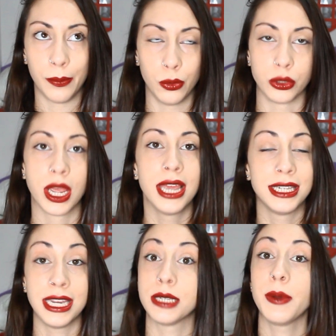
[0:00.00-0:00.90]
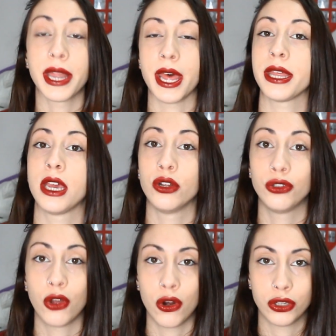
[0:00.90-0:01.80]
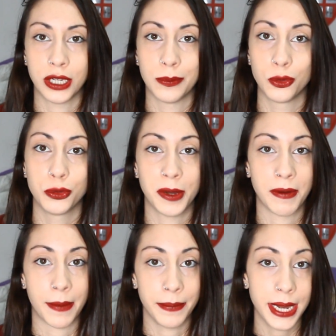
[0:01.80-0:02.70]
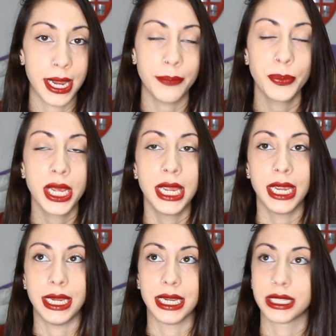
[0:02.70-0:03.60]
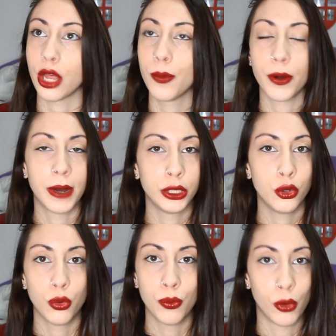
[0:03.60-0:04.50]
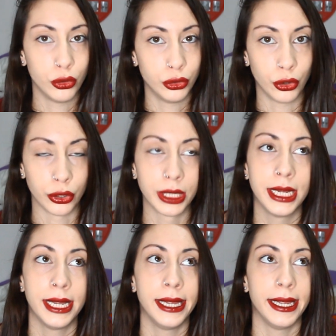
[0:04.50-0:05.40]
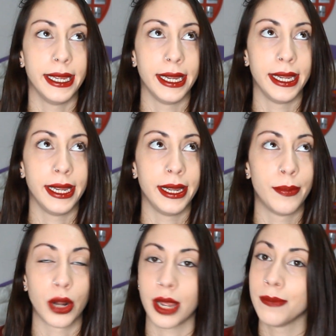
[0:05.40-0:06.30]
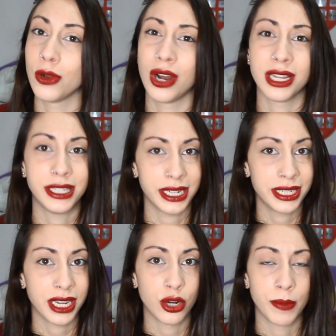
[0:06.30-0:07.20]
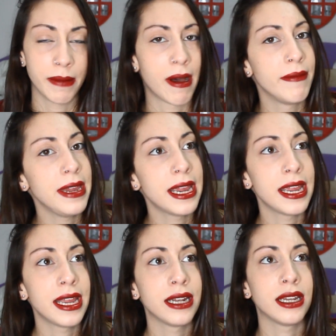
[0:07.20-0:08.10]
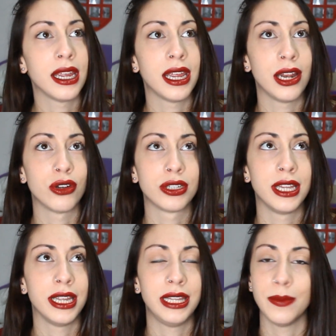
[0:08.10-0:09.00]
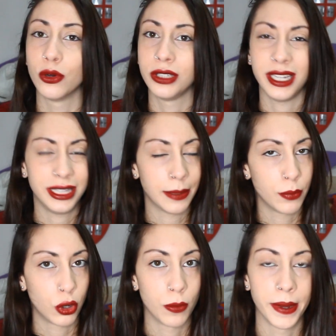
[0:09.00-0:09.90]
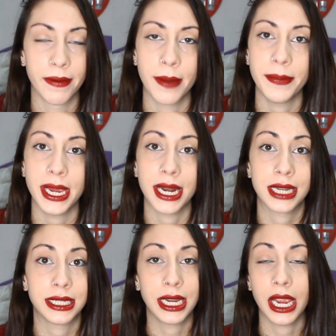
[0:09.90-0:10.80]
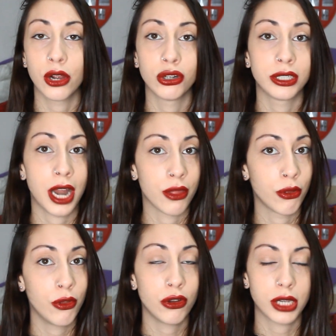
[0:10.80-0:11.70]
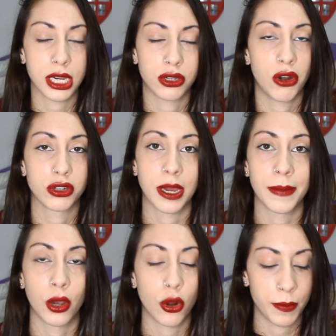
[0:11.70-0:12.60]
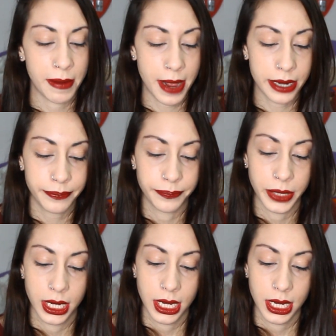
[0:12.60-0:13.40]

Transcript: champús. Si es verdad que no todos los champús me van bien y he estado probando un montón. Eh, por ejemplo, el HS no me va bien, eh, los de Timotei tampoco me van bien, así que he encontrado dos que son los que mejor me van.